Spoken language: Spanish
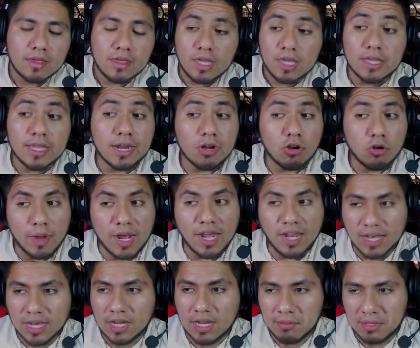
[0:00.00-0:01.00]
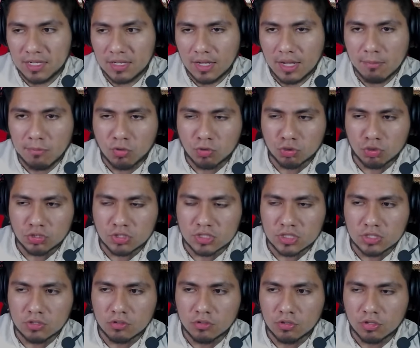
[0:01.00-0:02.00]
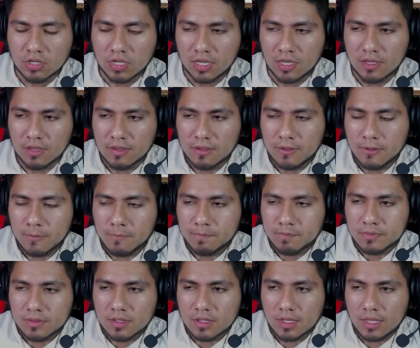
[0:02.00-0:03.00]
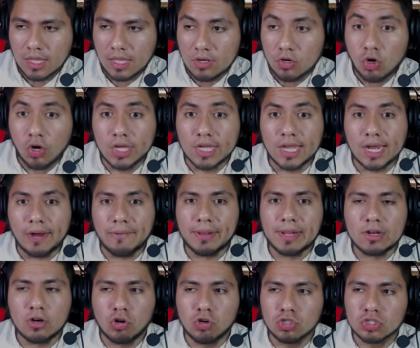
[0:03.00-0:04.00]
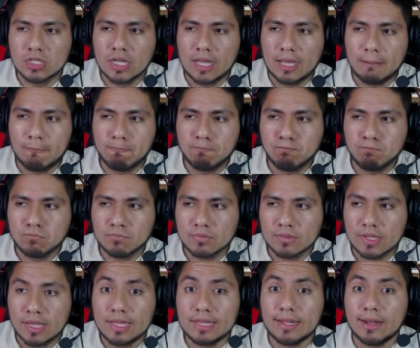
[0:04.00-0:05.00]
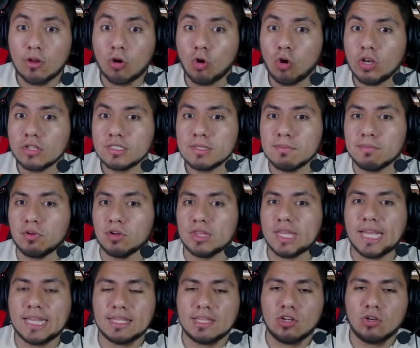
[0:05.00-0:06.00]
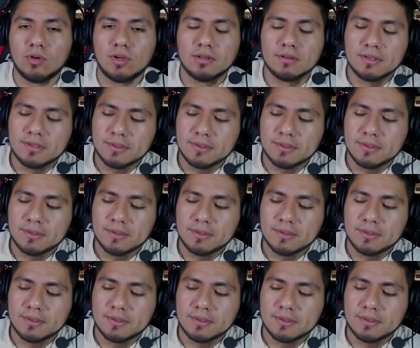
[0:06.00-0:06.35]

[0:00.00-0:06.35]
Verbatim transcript: Y ya nos van a querer vender la moto diciéndonos que que no, es que Gabriel Costa, es de los goles importante, ¿no?